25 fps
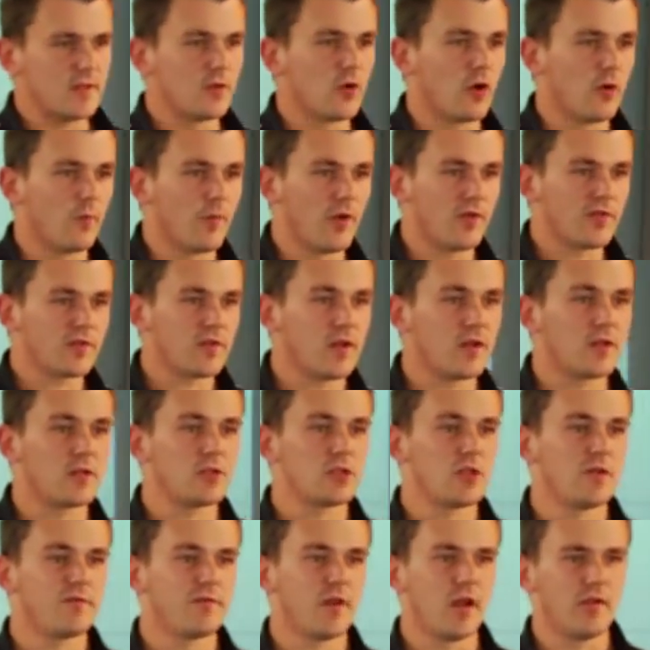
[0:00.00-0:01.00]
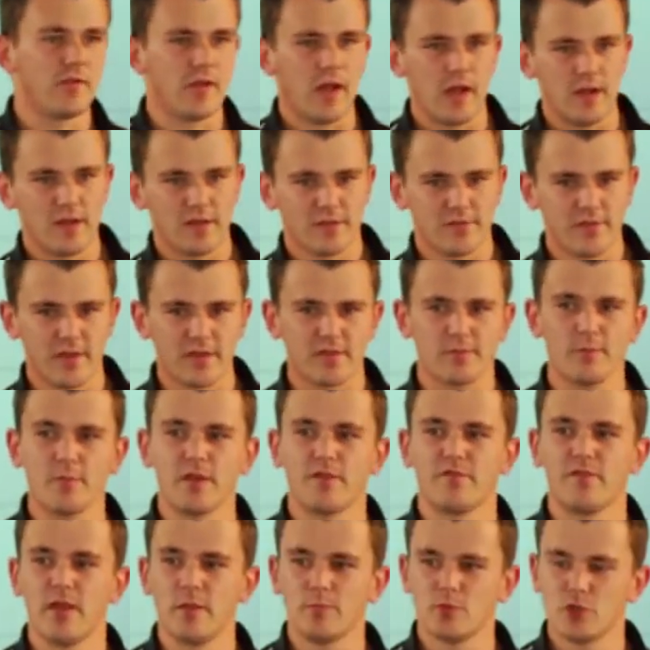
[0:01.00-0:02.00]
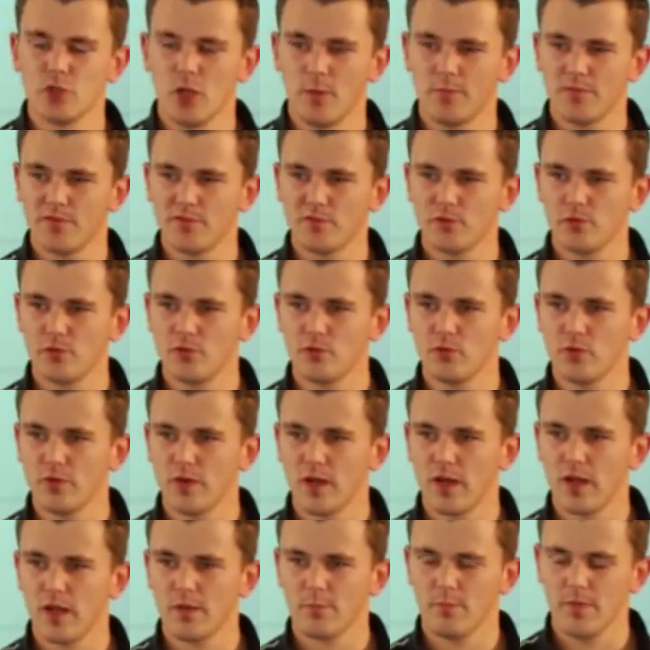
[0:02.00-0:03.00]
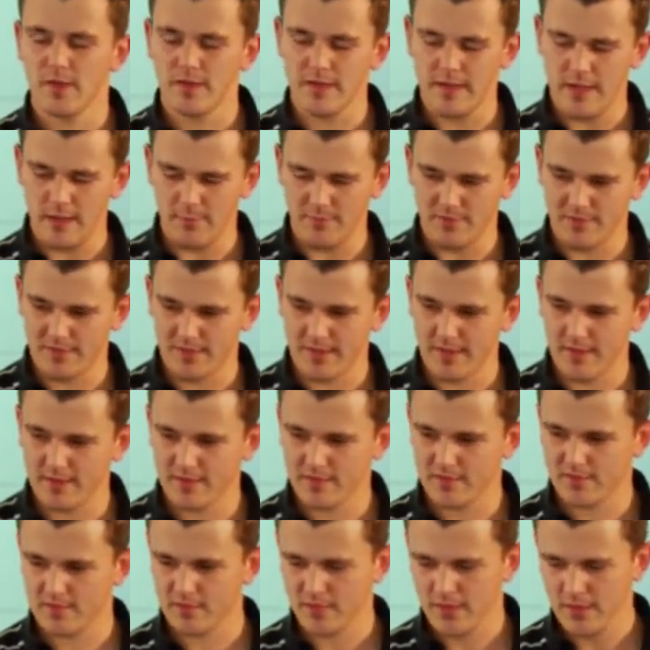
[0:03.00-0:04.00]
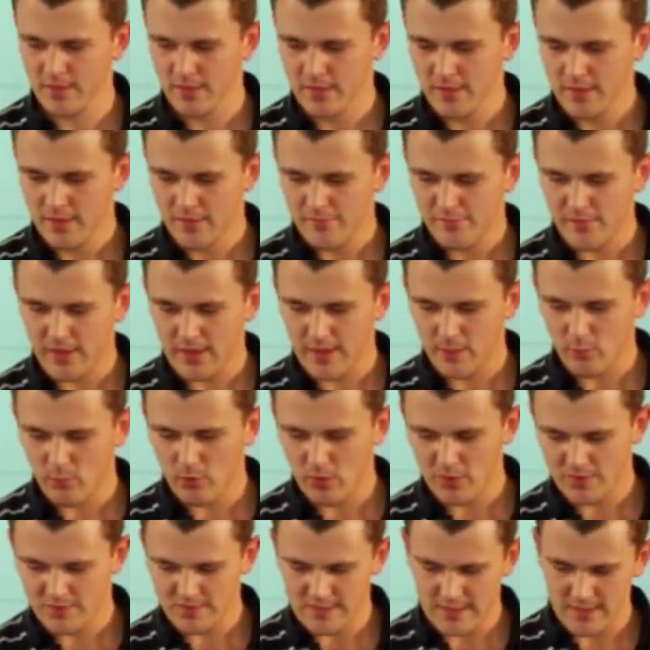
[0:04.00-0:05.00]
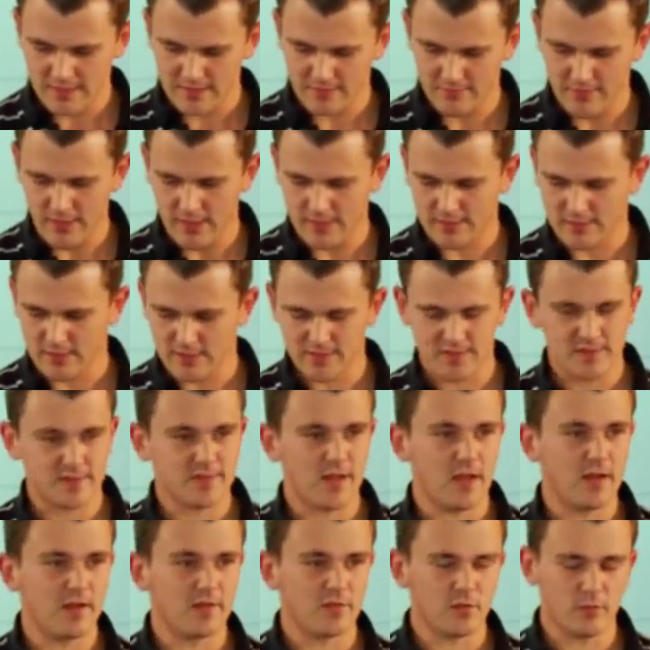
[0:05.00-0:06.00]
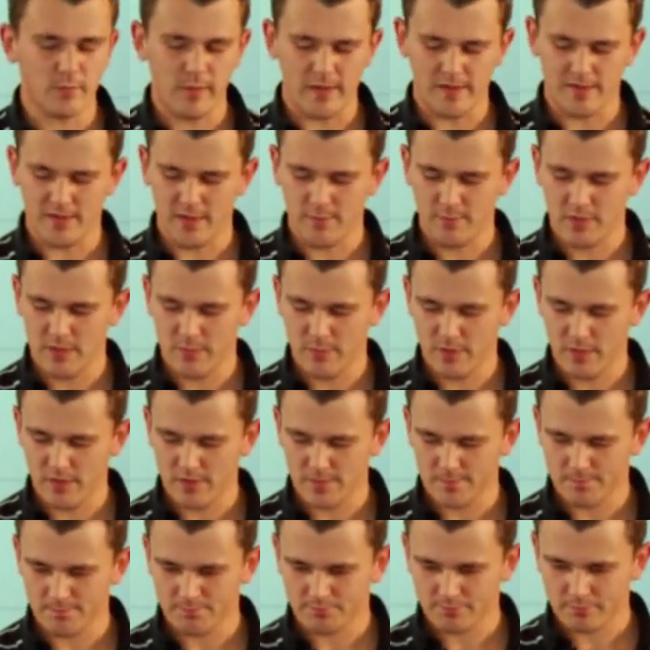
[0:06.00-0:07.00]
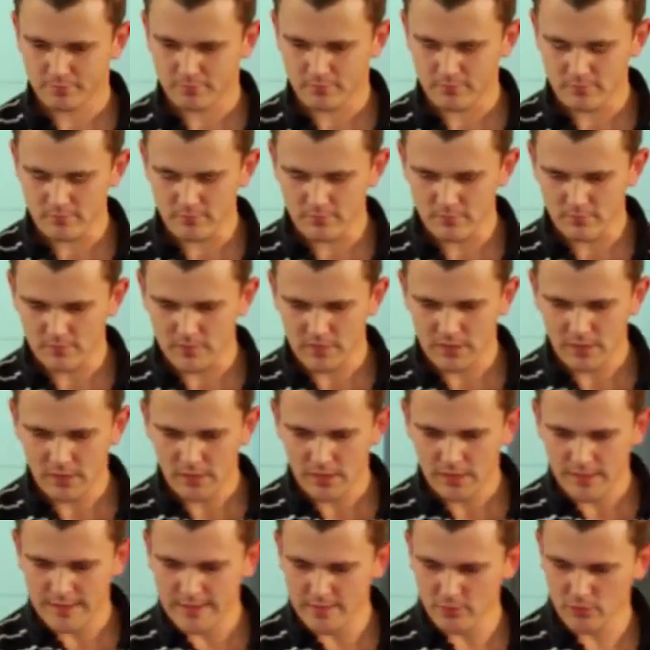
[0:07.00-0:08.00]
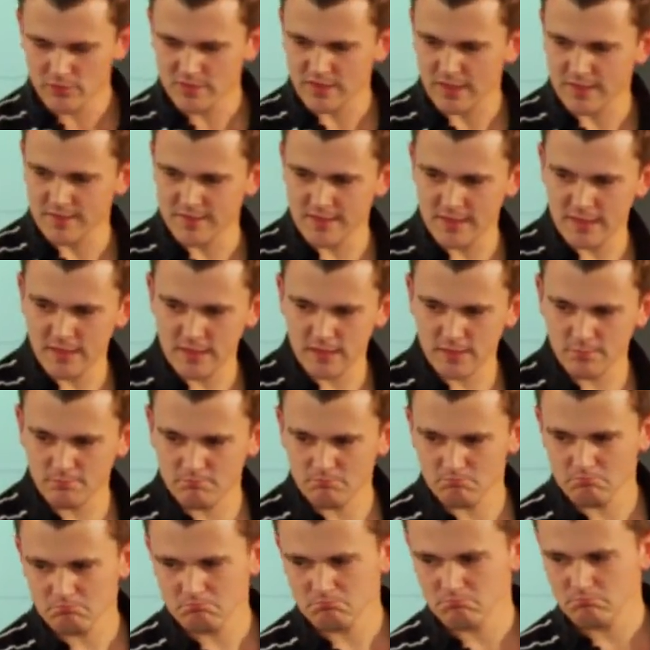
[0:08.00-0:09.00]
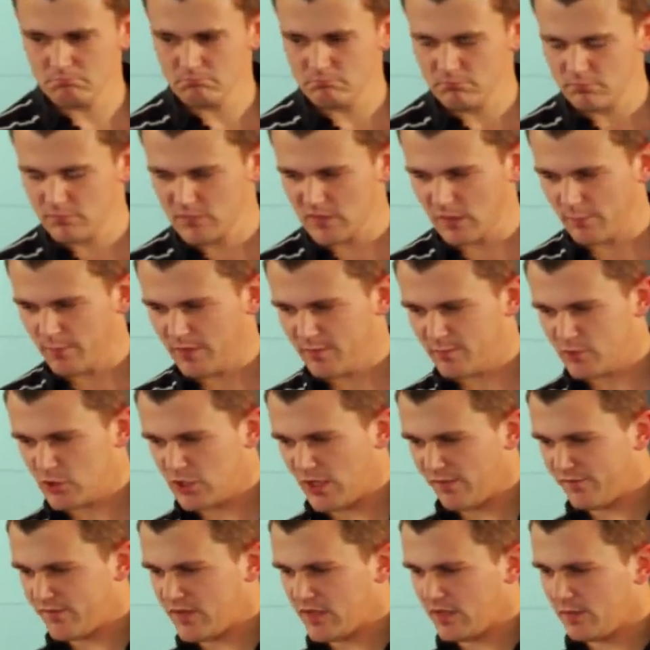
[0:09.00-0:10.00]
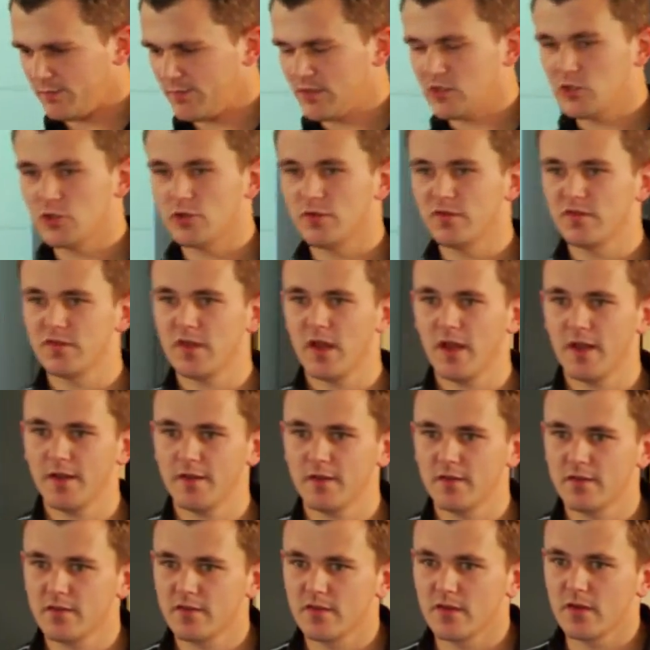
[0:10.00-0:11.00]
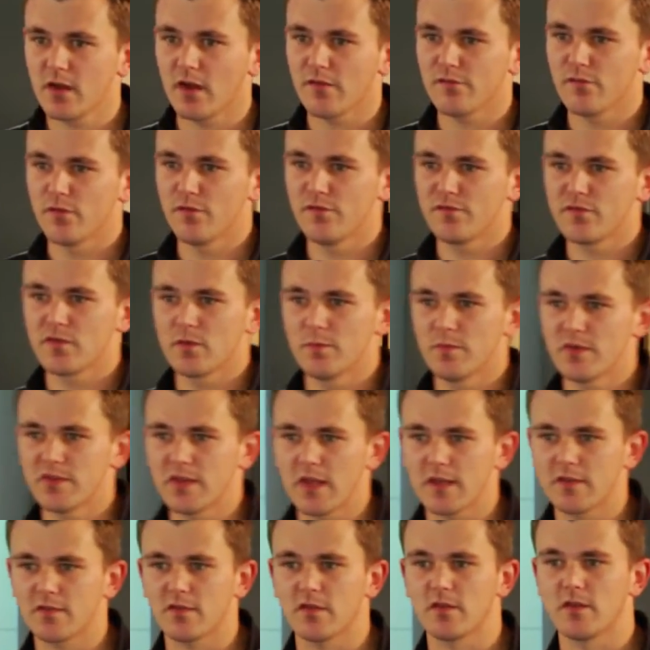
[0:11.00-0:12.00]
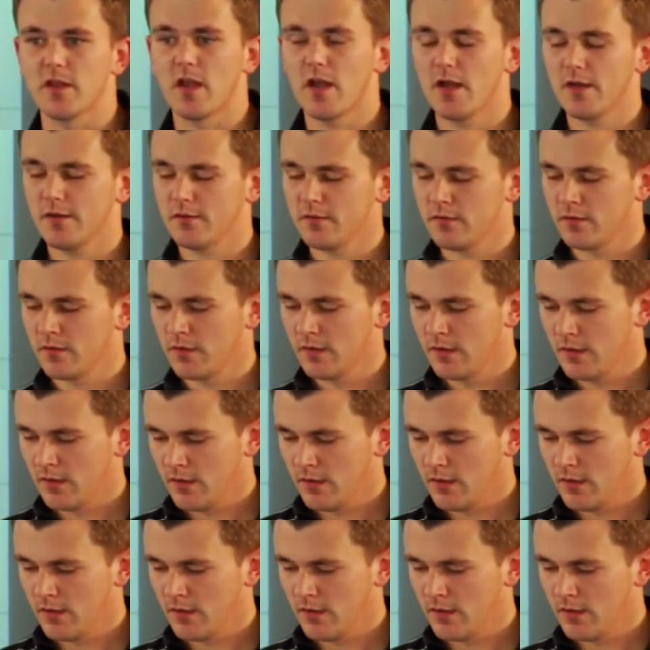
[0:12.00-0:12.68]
E-Commerce-Landschaft. Also alles, was mit Webshops zu tun hat, mit DMZs, Firewalls, Netzwerk, das ist alles so mein Themengebiet. Linux an sich, damit beschäftige ich mich schon seit circa 15 bis 16 Jahren.